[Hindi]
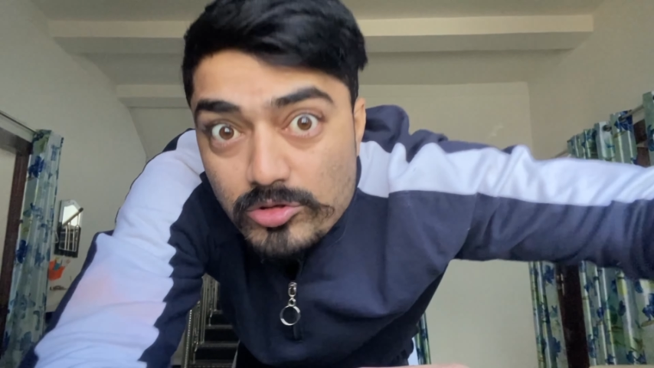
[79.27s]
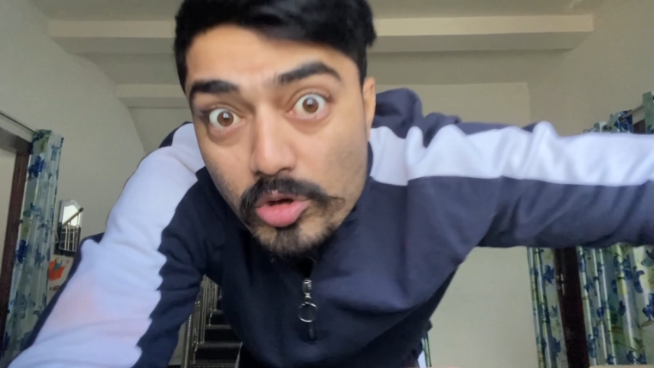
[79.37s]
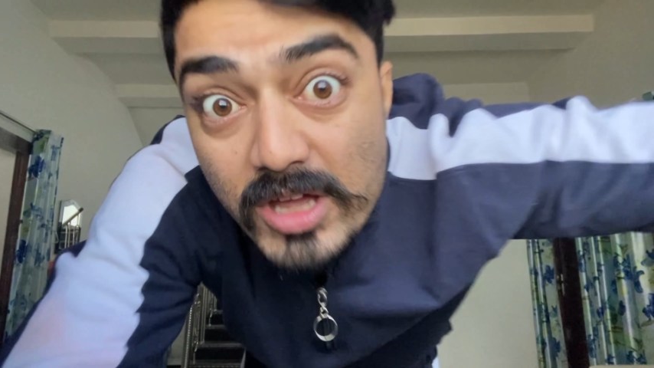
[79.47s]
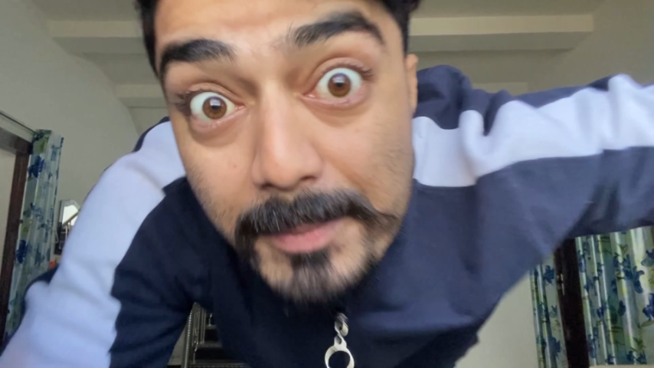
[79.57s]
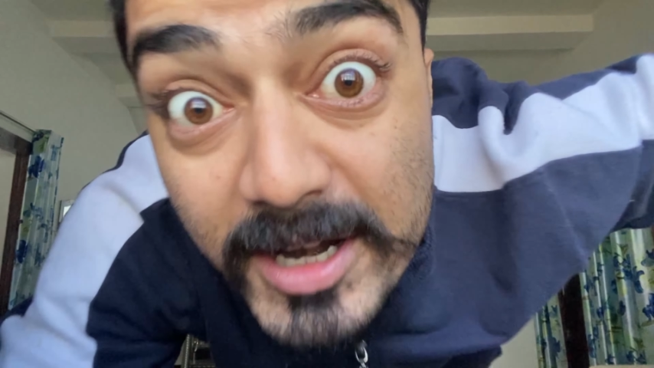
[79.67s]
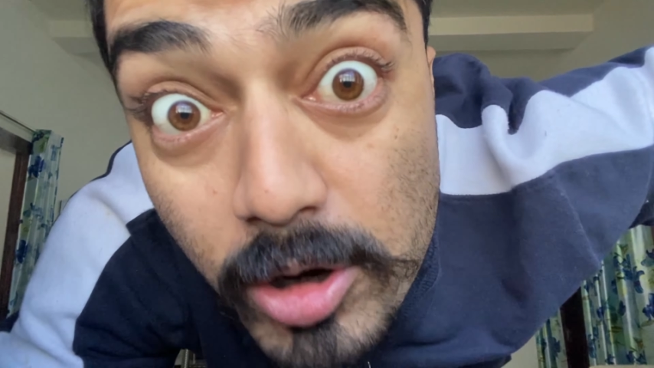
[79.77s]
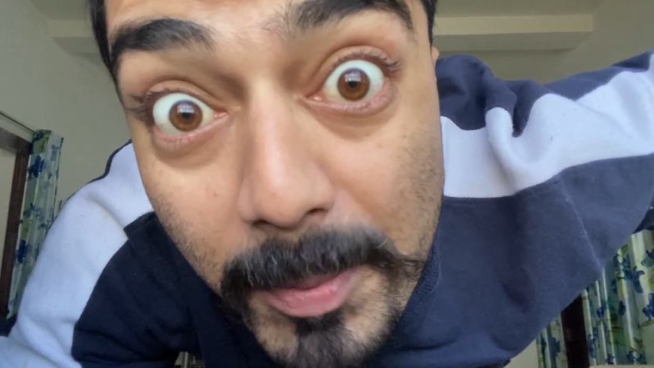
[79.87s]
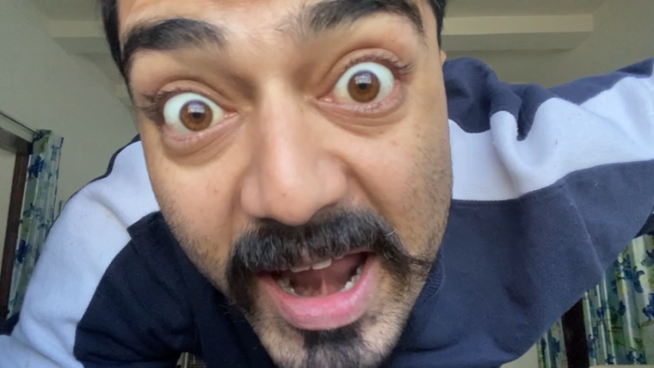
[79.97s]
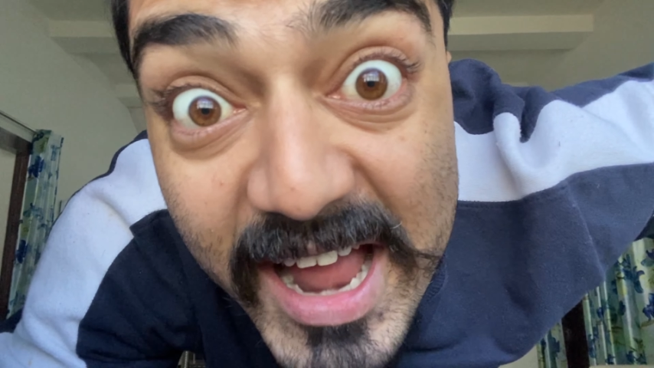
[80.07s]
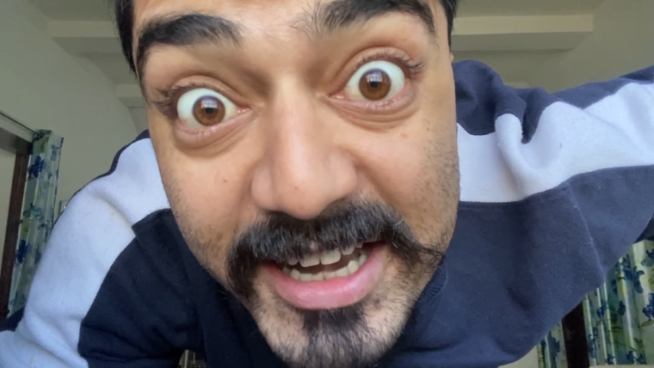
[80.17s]
तो ये वीडियो
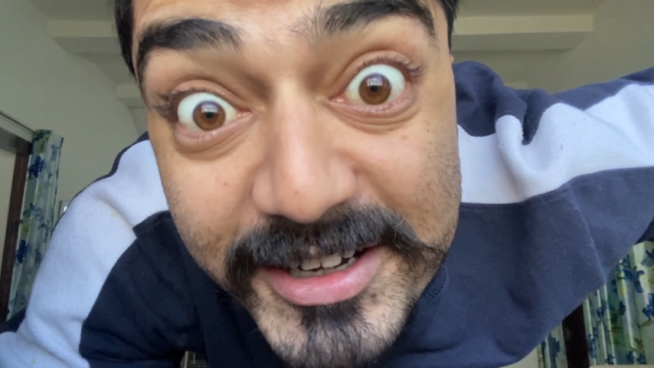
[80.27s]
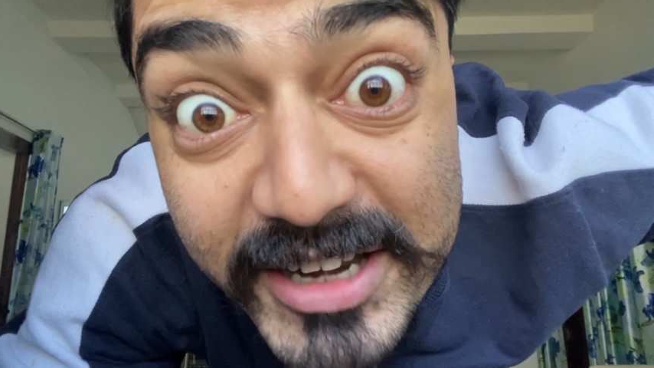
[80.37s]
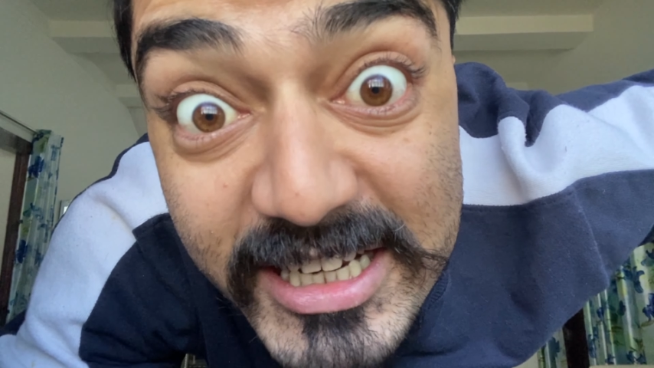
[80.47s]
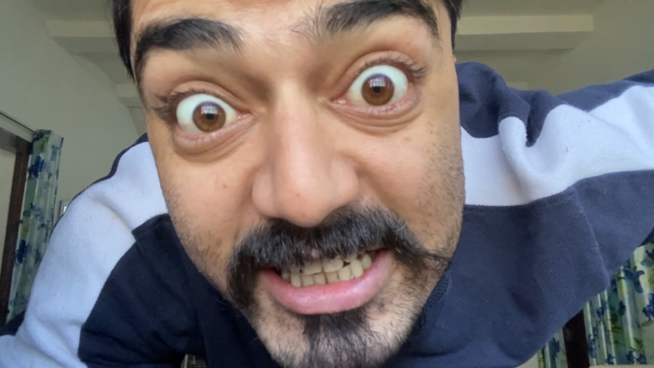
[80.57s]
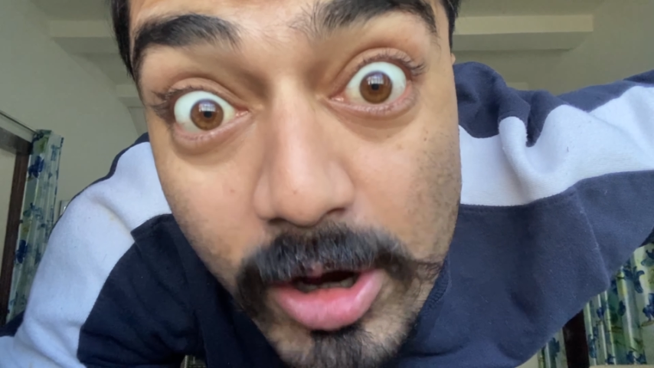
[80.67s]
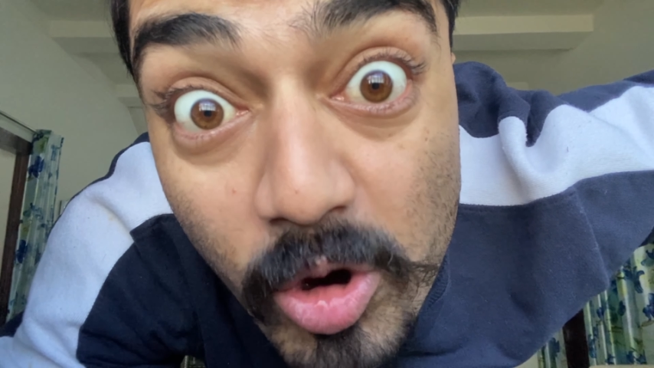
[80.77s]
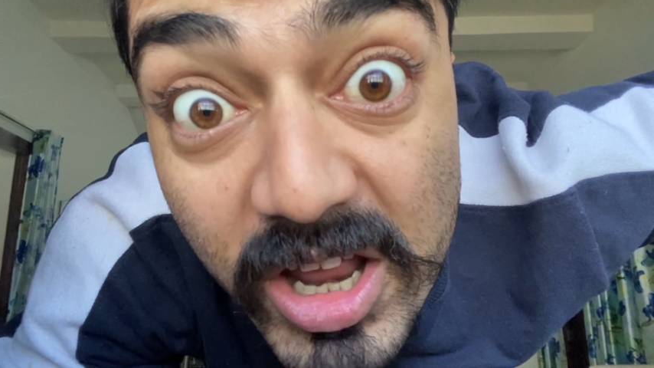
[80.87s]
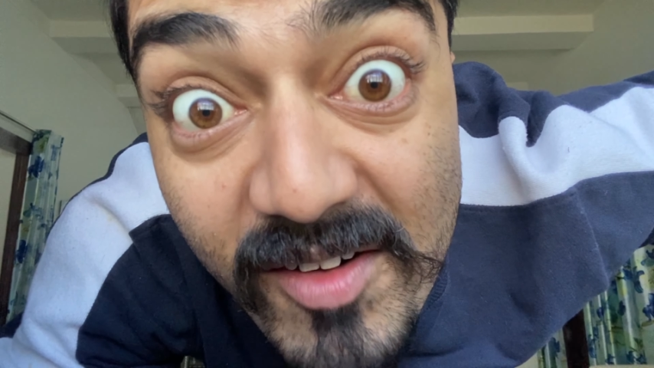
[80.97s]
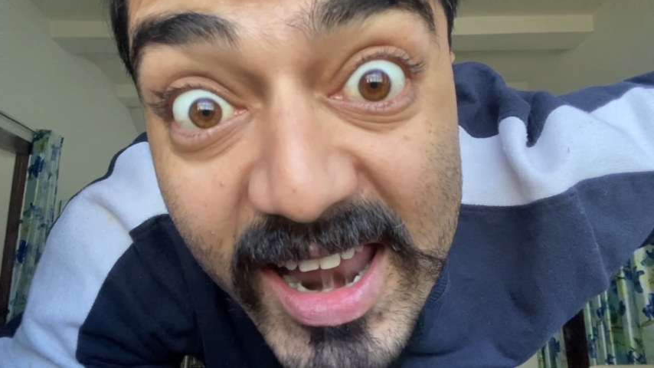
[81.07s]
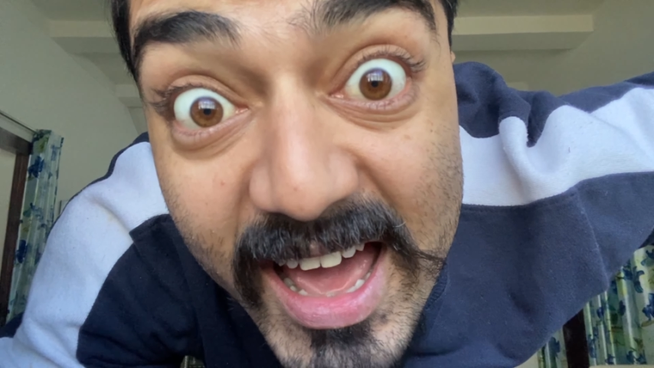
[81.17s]
बड़ा ही इंटरेस्टिंग होने
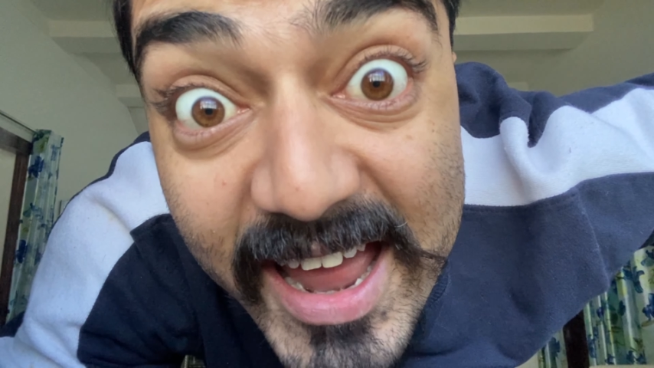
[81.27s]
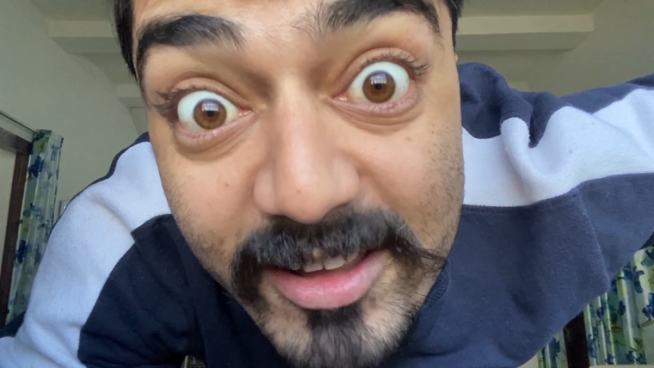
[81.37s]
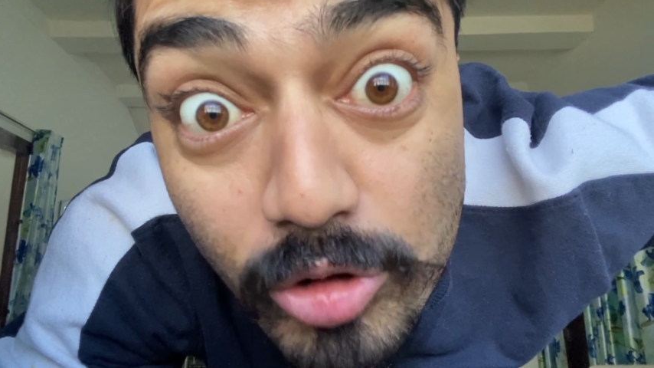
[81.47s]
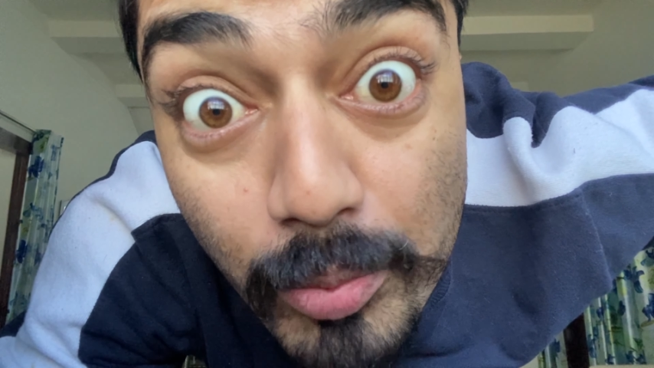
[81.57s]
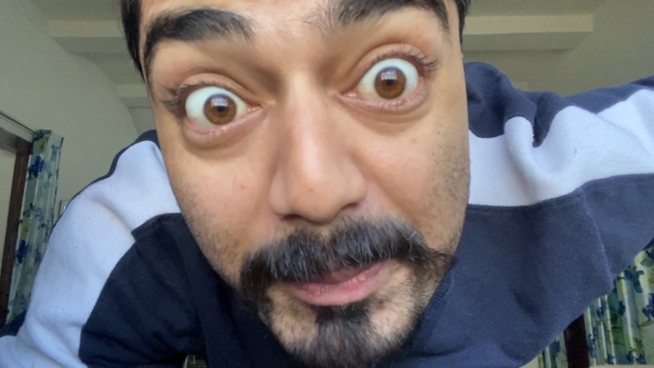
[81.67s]
वाला है तो